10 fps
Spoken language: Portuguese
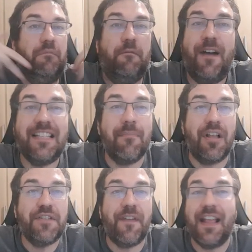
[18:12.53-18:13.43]
faz a maior
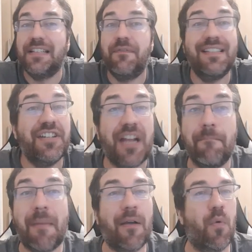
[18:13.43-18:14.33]
diferença, você já
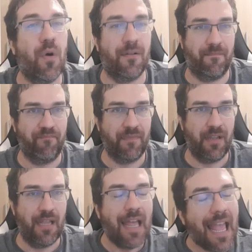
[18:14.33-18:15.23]
pagou.
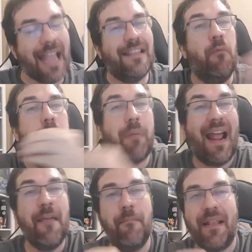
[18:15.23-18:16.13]
Então, para
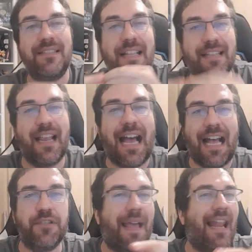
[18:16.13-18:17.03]
a empresa nesse
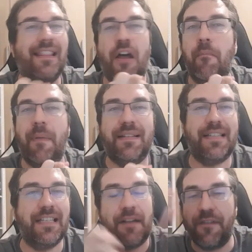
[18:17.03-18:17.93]
caso, ela não
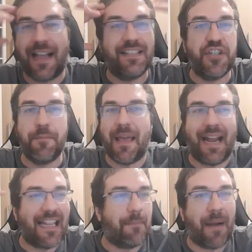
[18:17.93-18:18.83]
precisa ficar
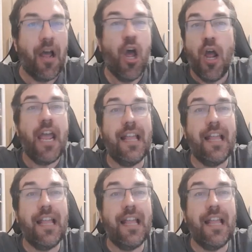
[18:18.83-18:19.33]
desesperada para, ih,